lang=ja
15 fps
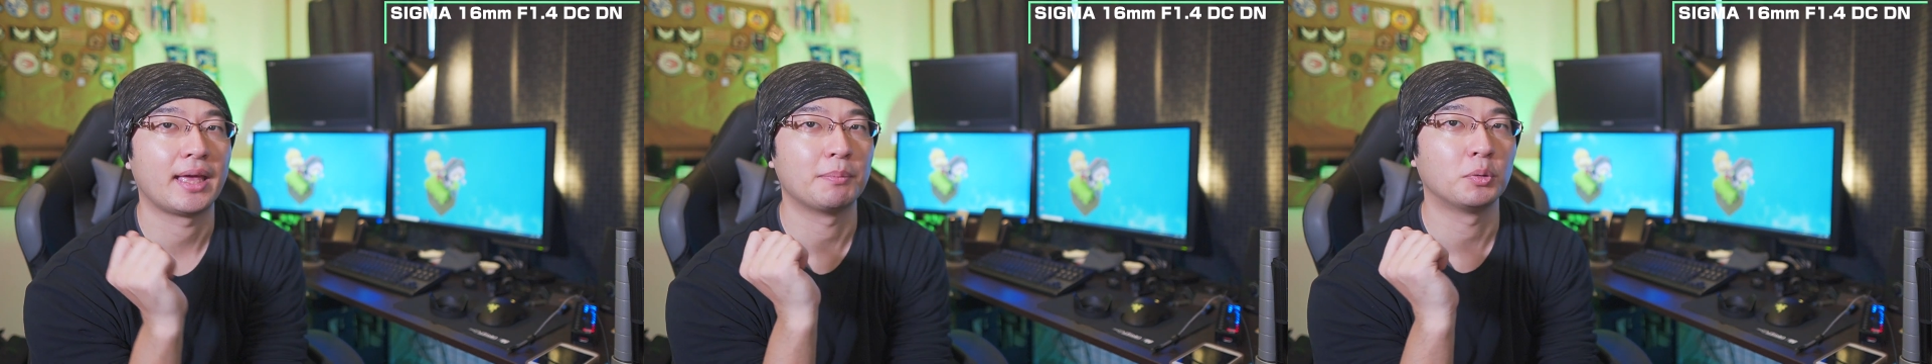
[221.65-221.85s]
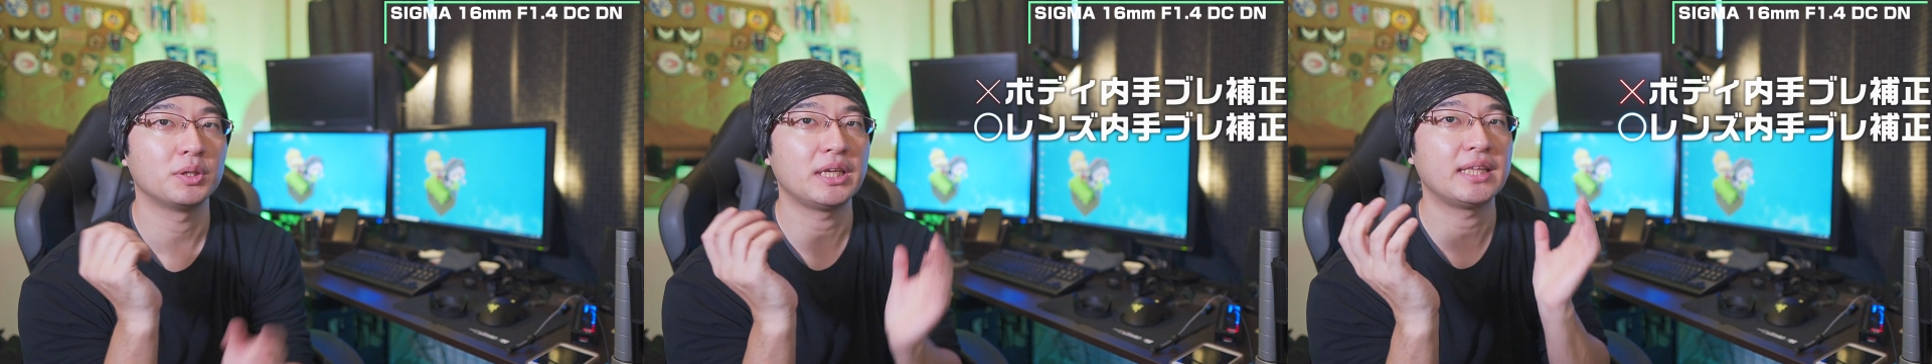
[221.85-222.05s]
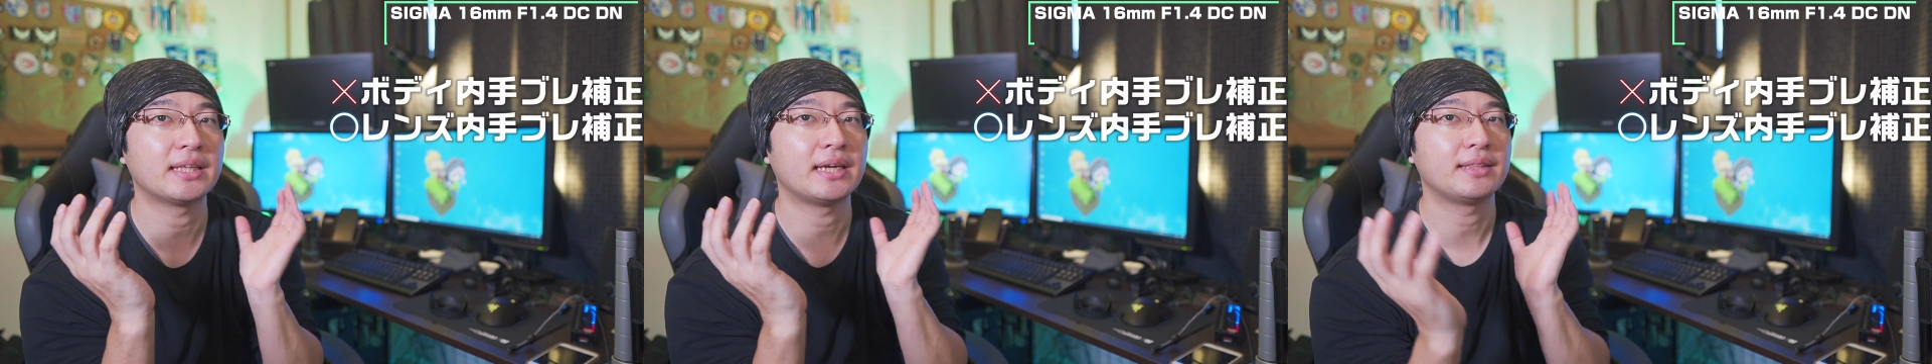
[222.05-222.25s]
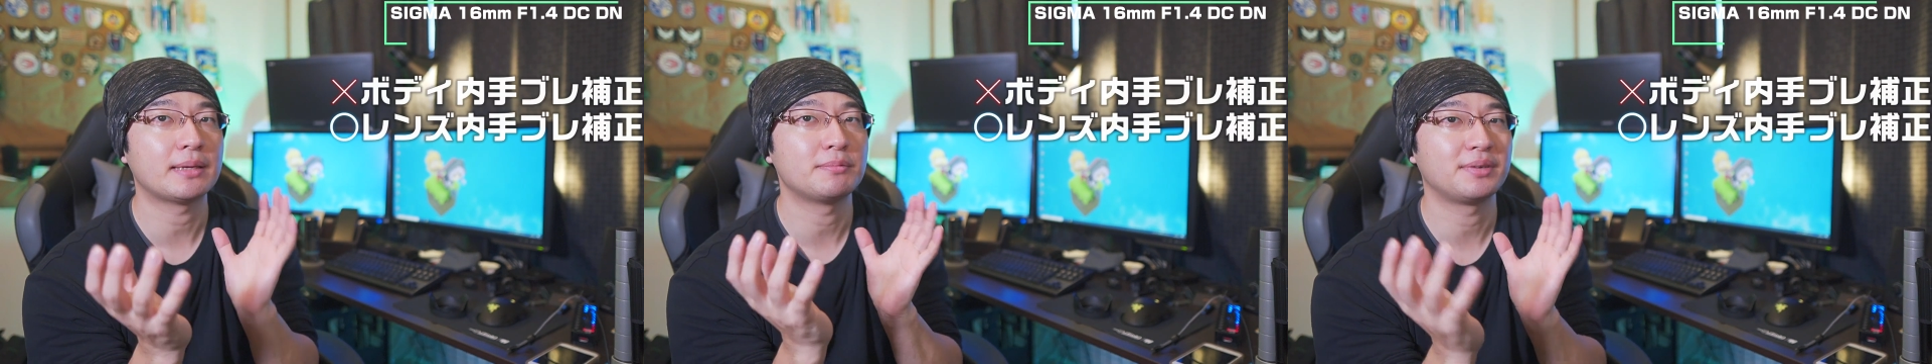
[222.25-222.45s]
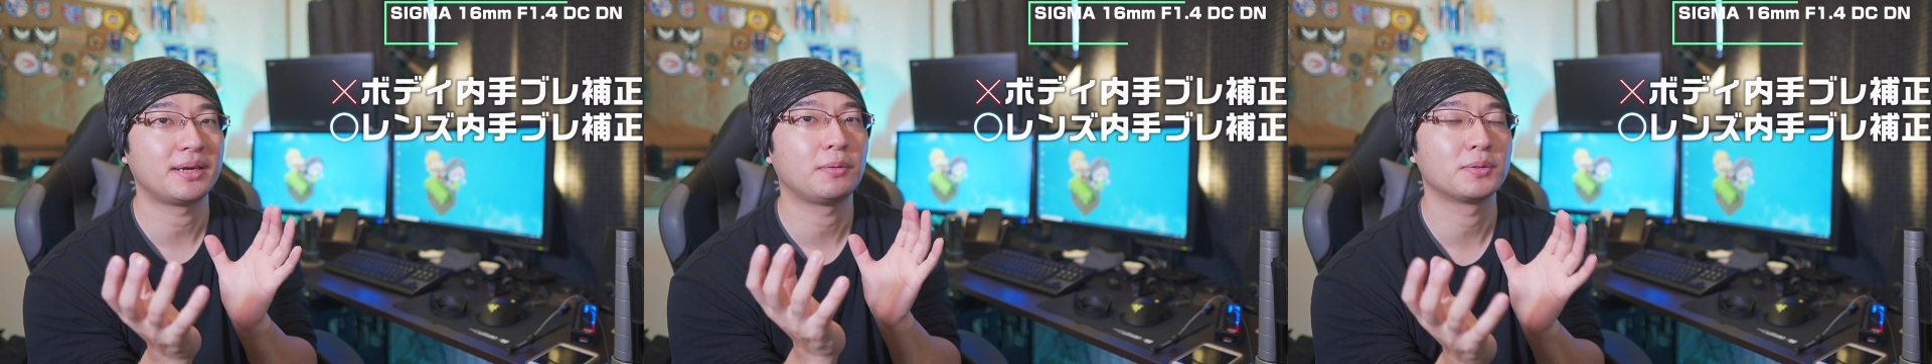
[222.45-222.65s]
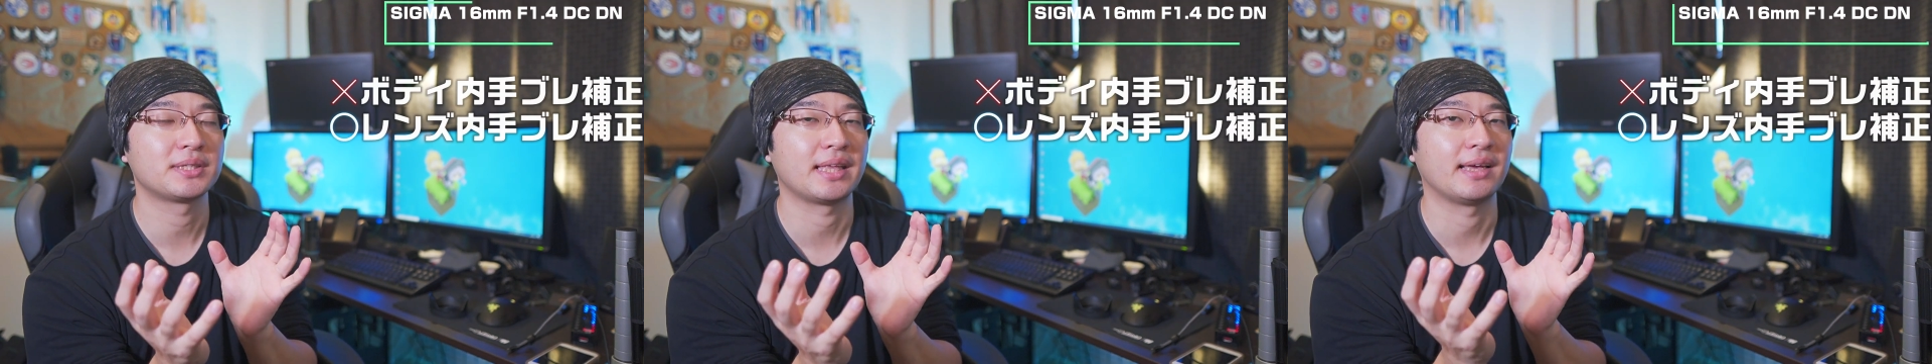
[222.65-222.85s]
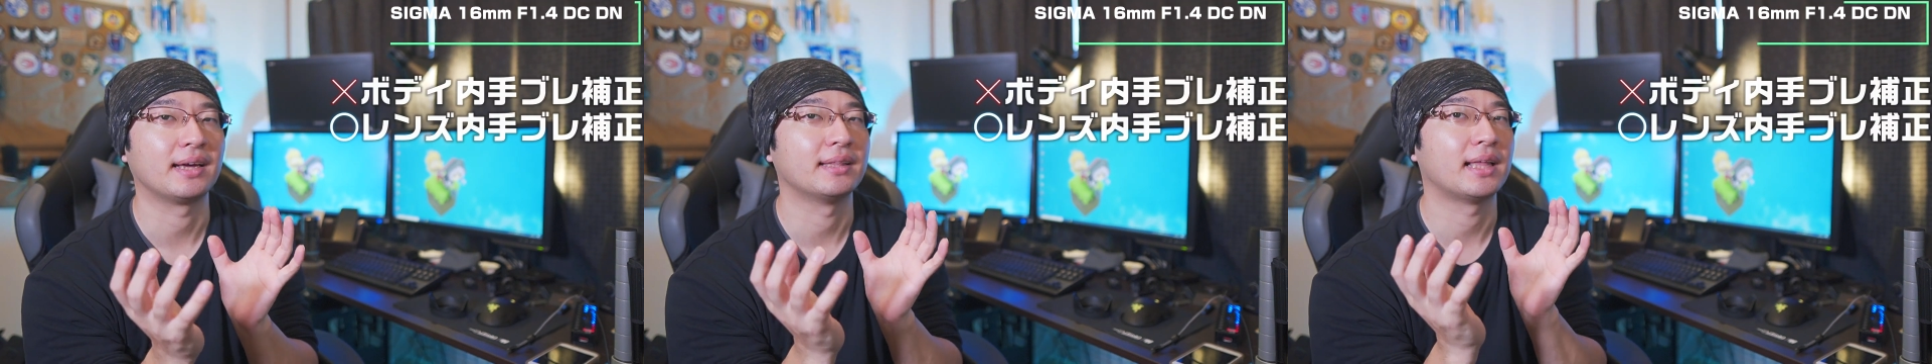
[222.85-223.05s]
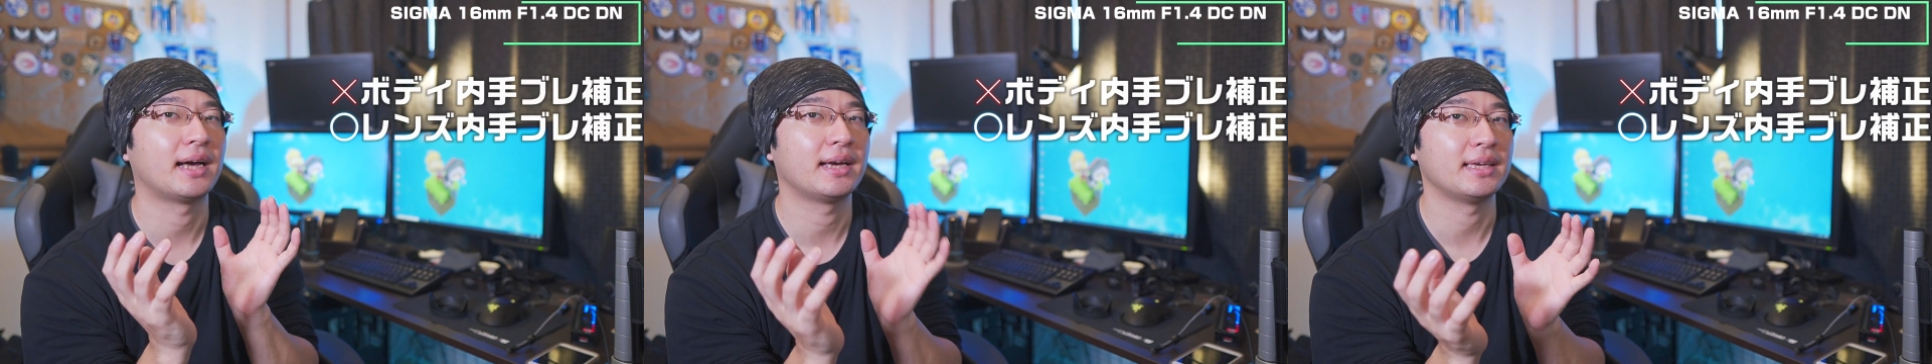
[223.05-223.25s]
えー、ボディ内手ブレ補正
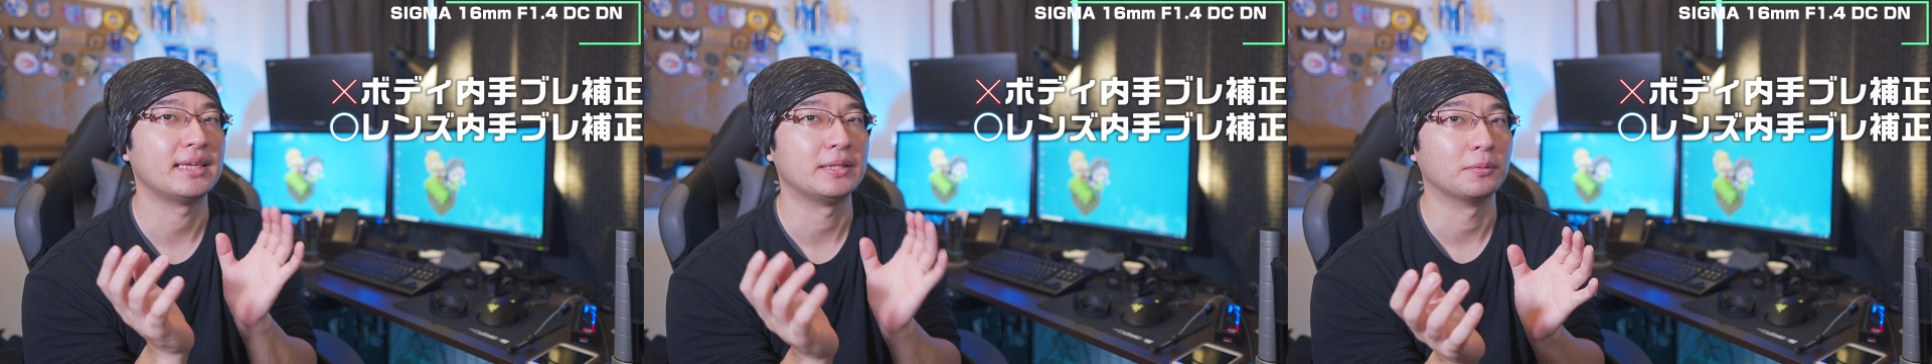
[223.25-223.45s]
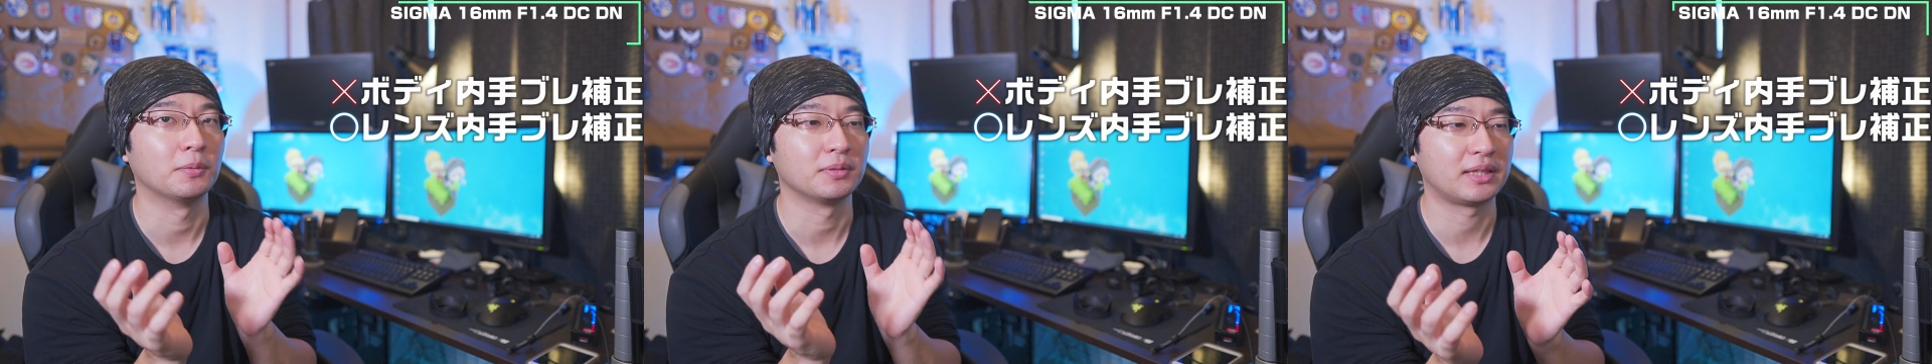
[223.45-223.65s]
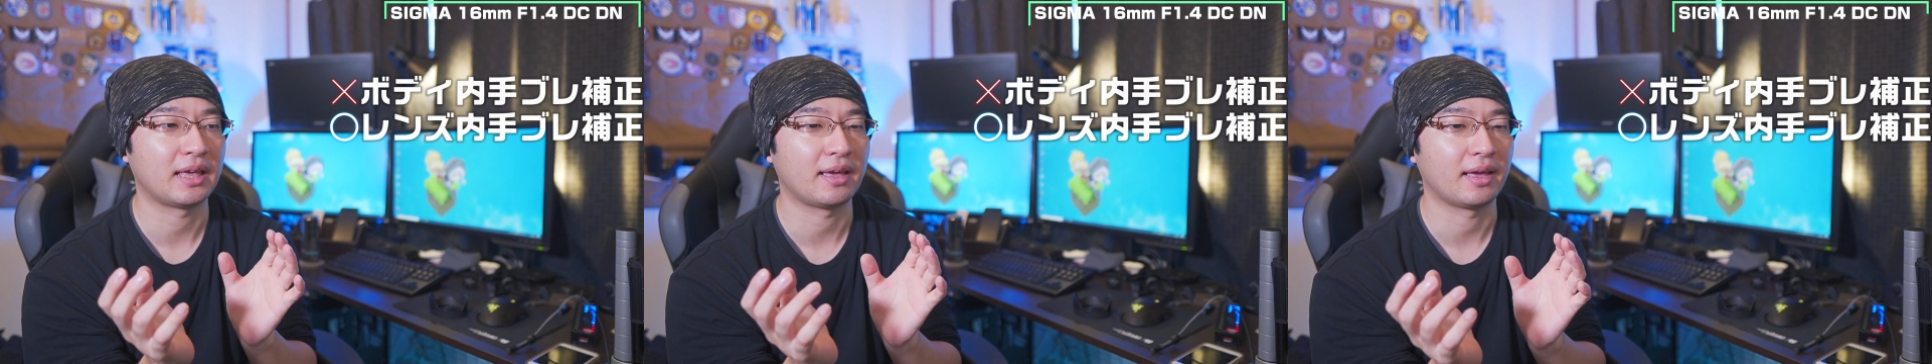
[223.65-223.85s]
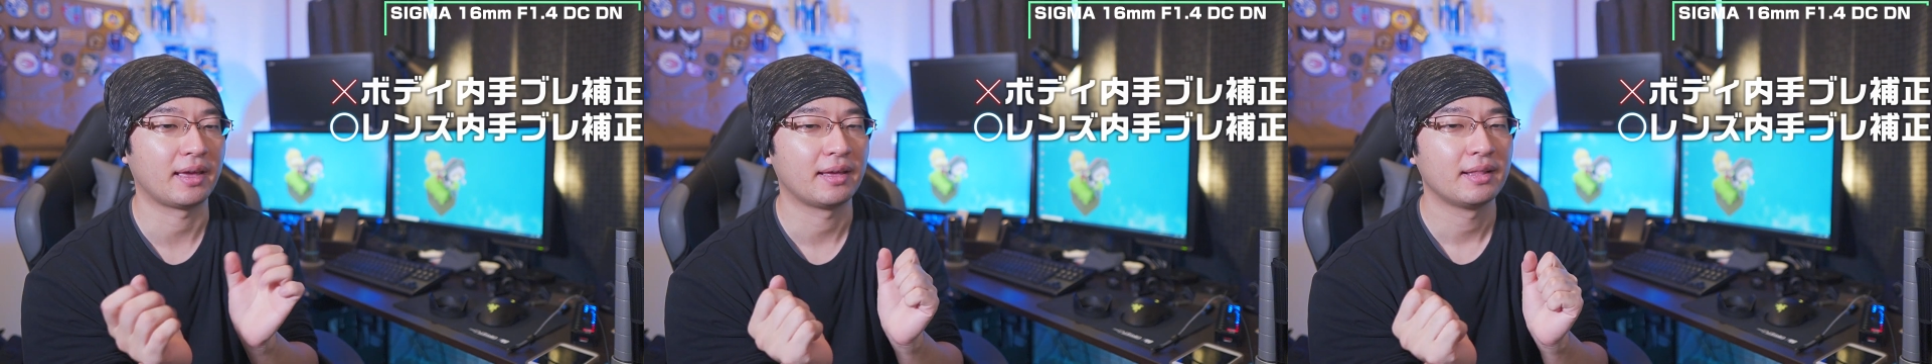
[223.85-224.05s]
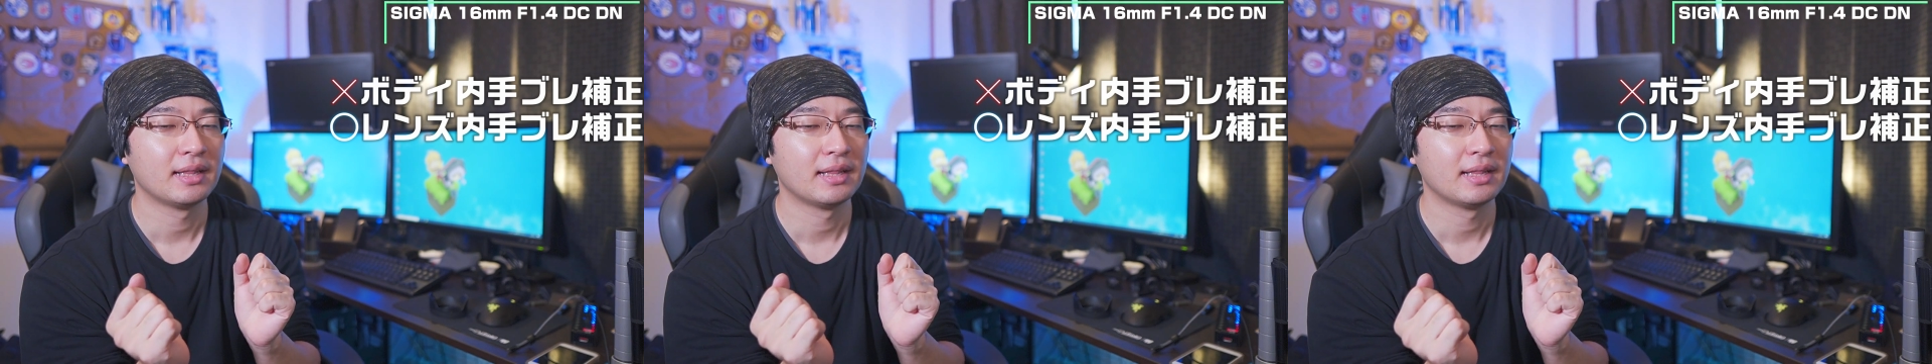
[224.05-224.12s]
がないので、